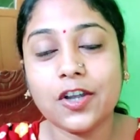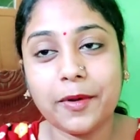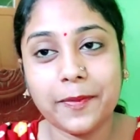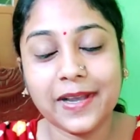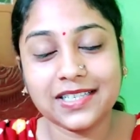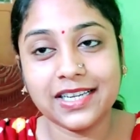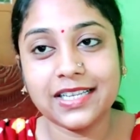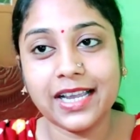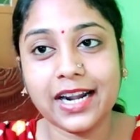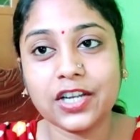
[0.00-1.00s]
সবার
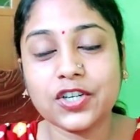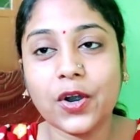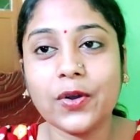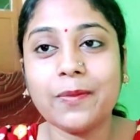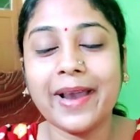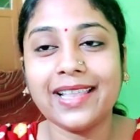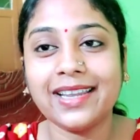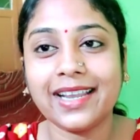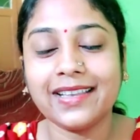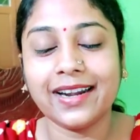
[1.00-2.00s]
ফার্স্টেই জানাই সকল
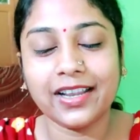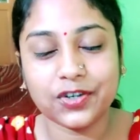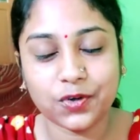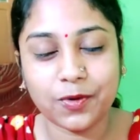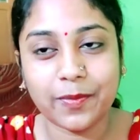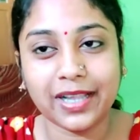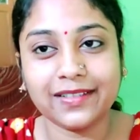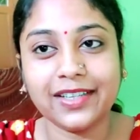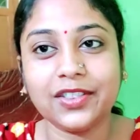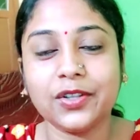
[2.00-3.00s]
মায়েদেরকে জানাই শুভ
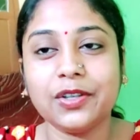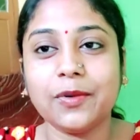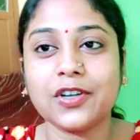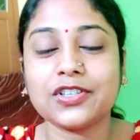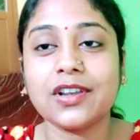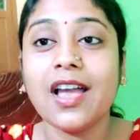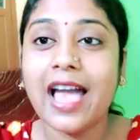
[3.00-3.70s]
মাতৃত্ব দিবস